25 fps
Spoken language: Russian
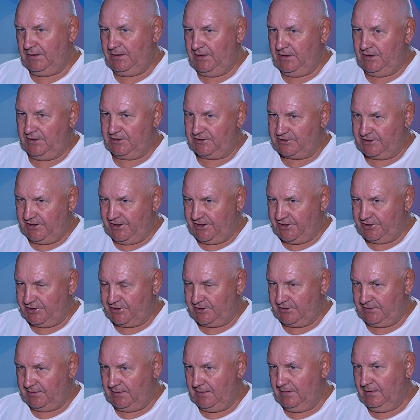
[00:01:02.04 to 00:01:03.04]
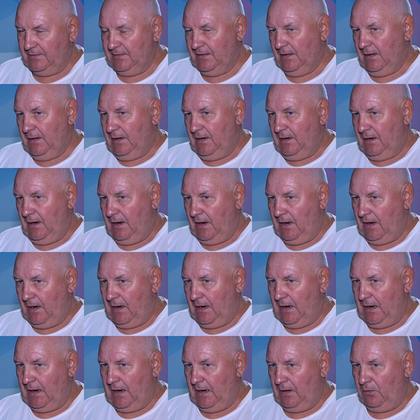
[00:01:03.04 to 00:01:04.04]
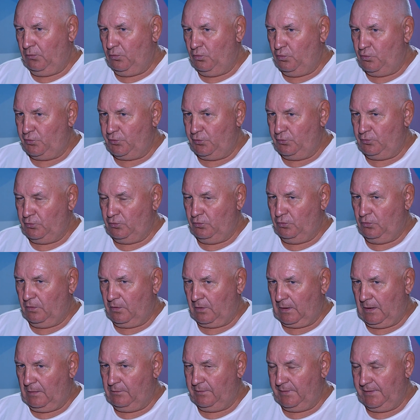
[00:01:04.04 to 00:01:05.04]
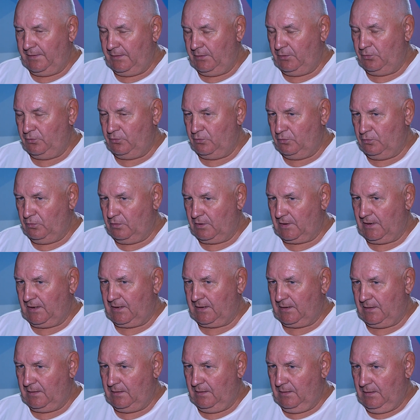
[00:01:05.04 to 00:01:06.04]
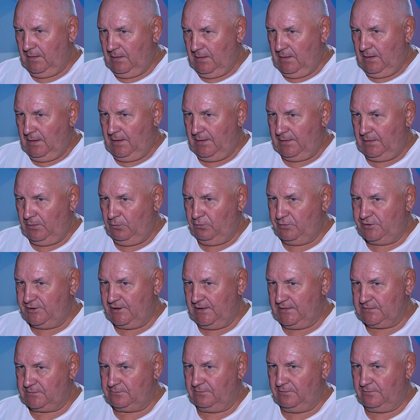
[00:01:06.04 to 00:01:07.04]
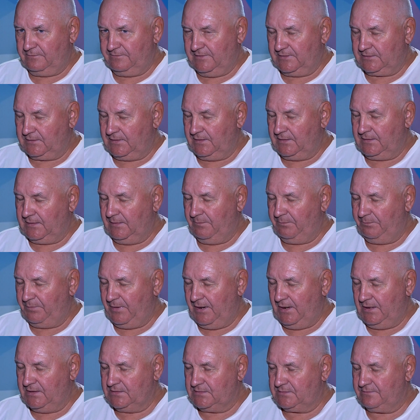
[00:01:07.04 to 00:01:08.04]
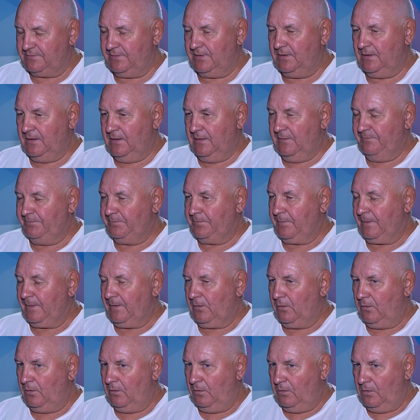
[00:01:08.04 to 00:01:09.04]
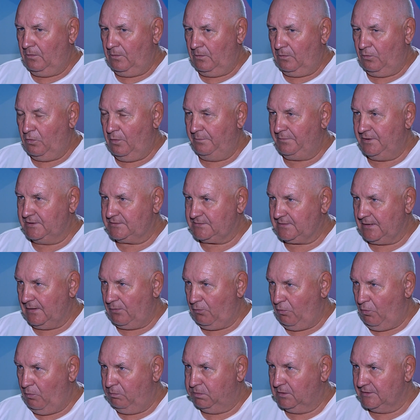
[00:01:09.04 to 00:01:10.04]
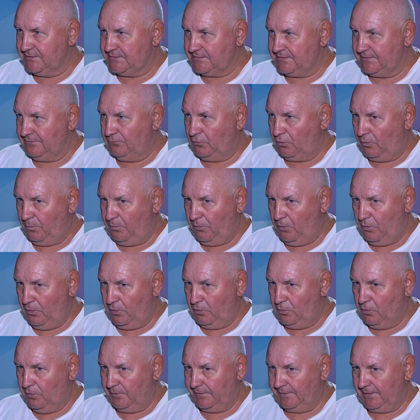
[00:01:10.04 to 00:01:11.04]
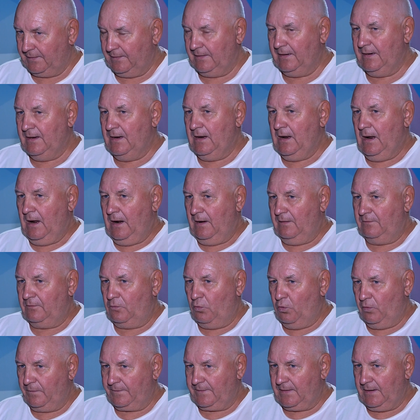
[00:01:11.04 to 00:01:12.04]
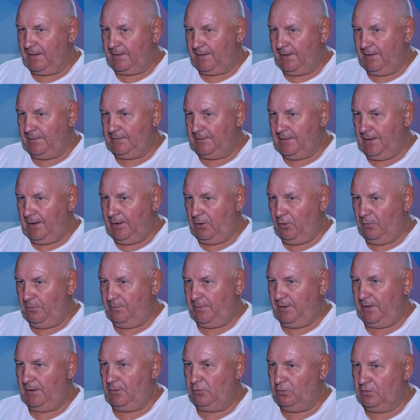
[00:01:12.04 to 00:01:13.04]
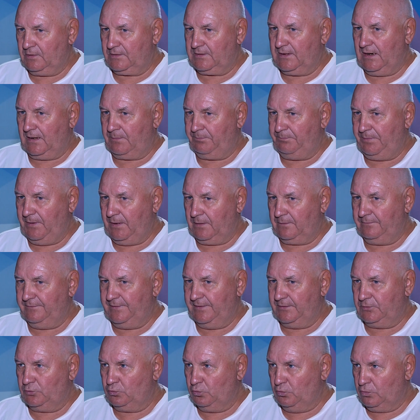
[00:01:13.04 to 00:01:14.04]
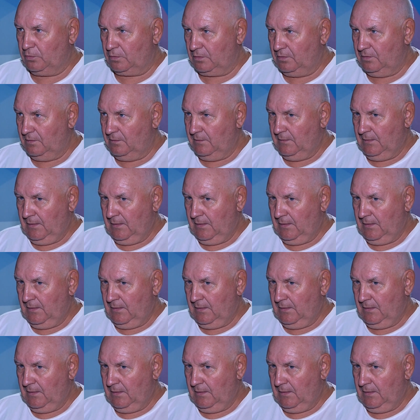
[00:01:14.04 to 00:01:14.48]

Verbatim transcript: и женщины. А у юниоров и юниорок они участвуют в открытом первенстве Гомельской области в групповой гонке. Гонка «Критериум» идет как первый тур –